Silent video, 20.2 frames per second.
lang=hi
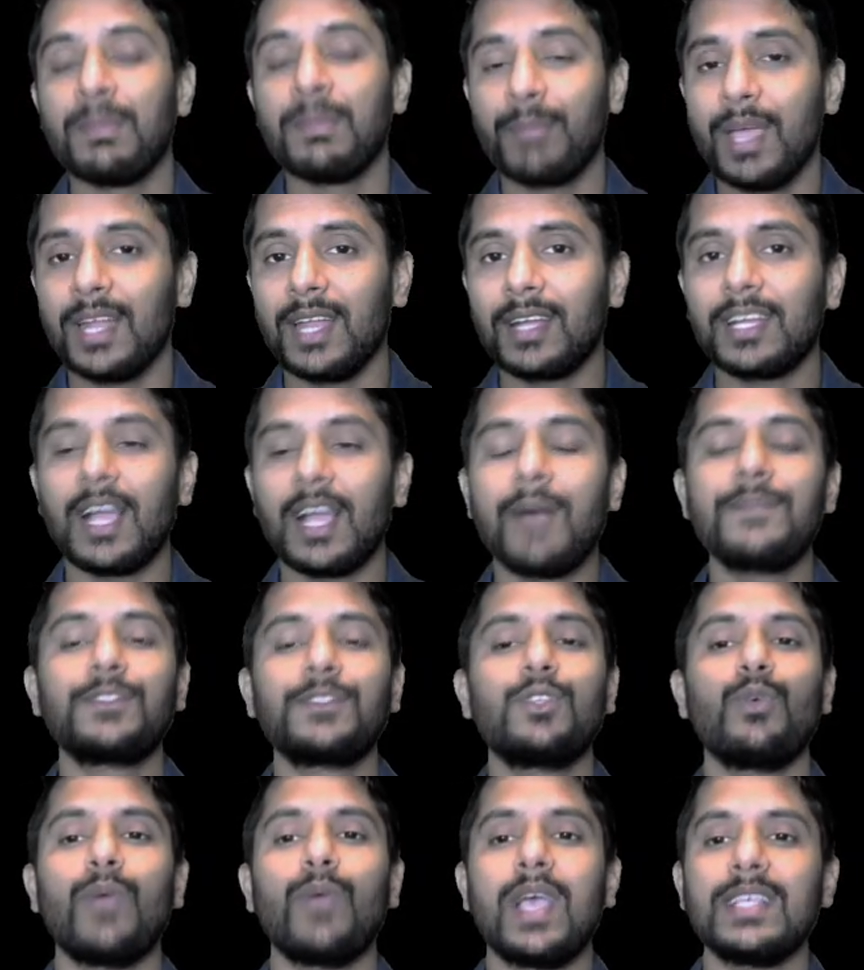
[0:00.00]
पैराग्राफ्स
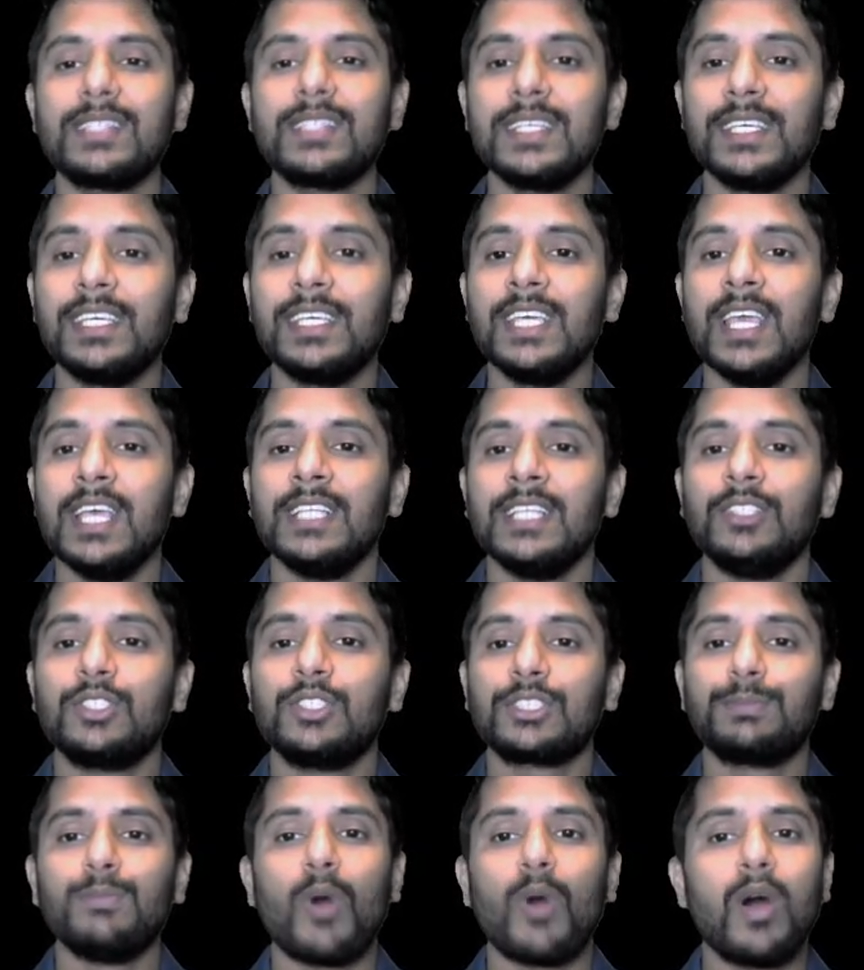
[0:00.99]
तो वैसे ही जो
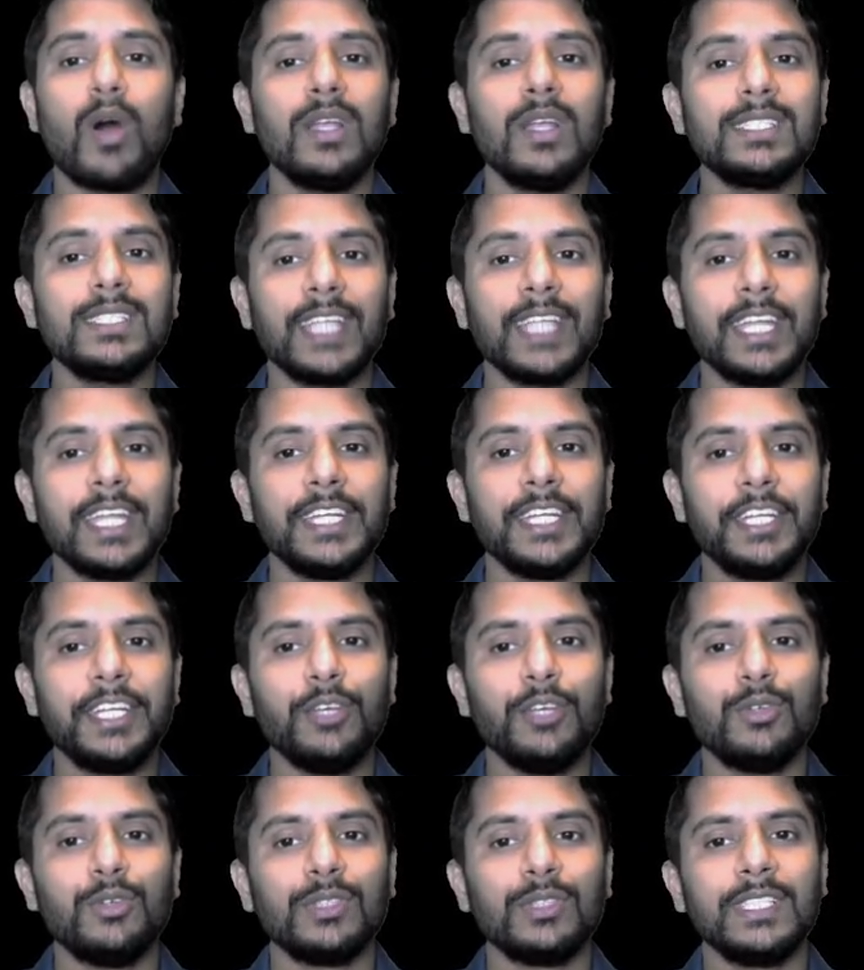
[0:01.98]
स्मॉलेस्ट एंटिटी
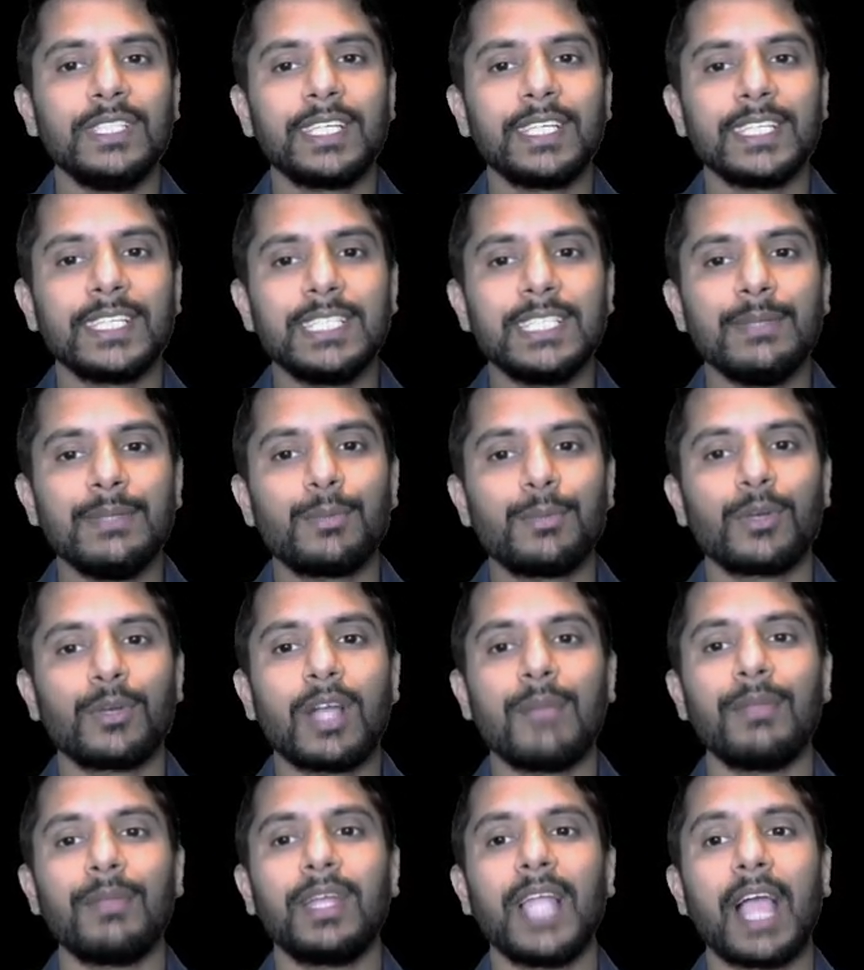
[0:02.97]
होती है किसी भी
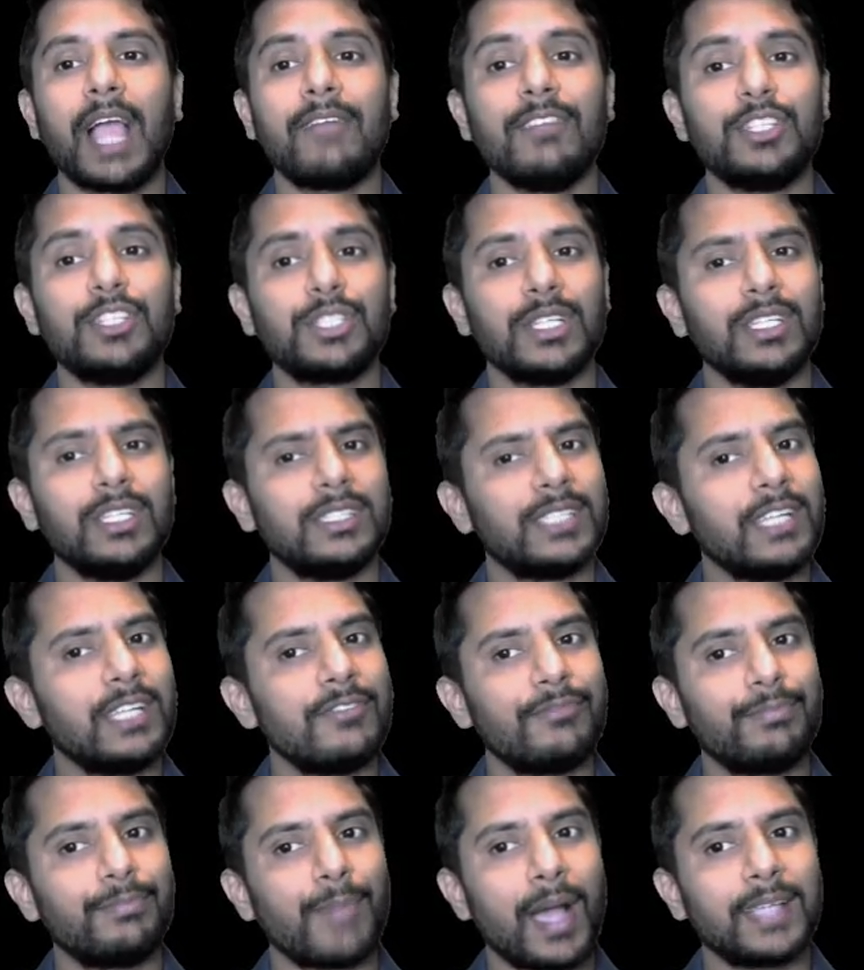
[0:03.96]
प्रोग्रामिंग लैंग्वेज की
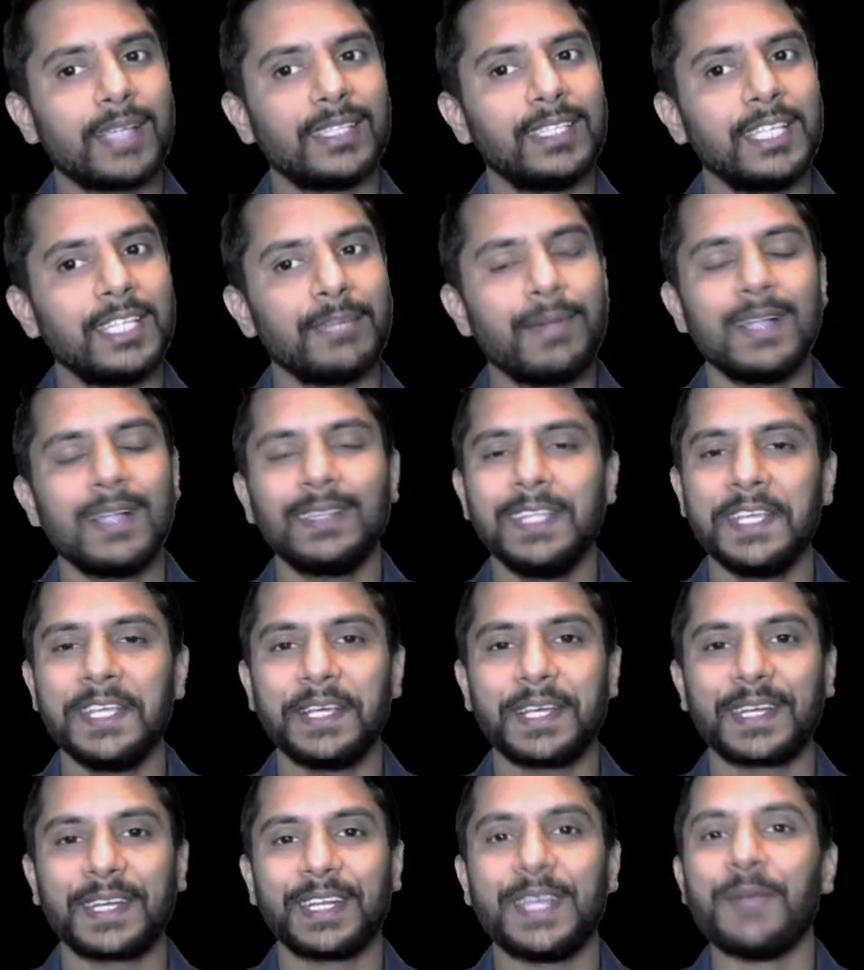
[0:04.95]
सिर्फ पाइथन की बात नहीं
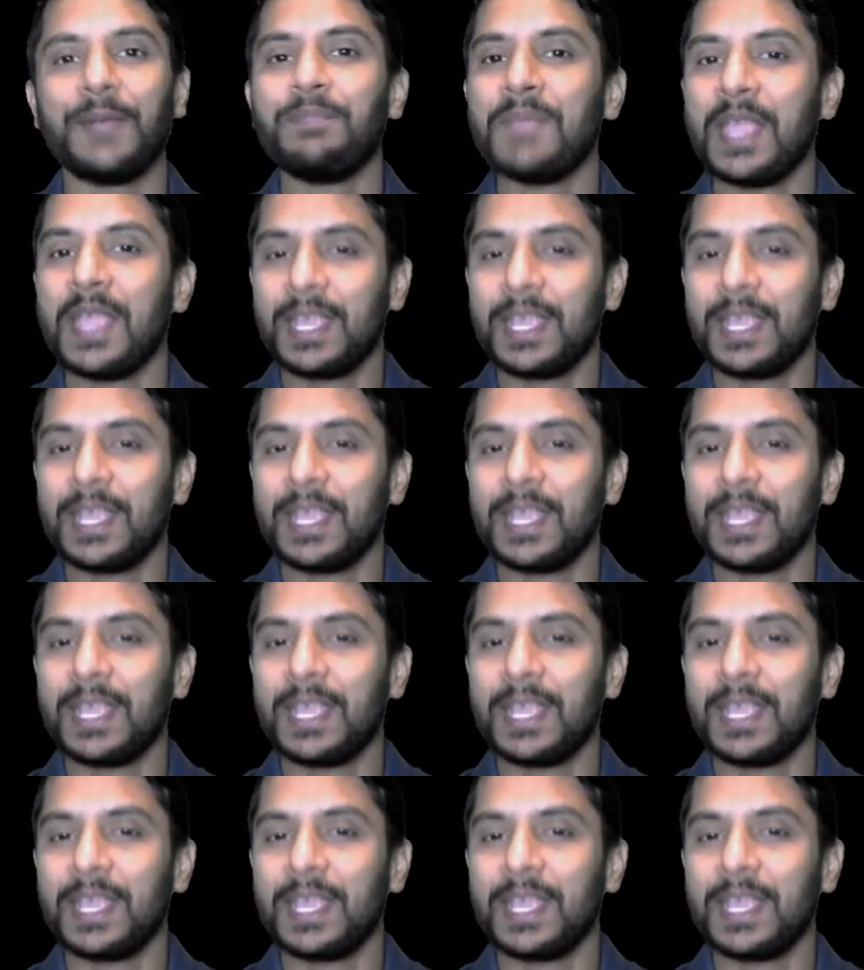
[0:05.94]
कर रहे हैं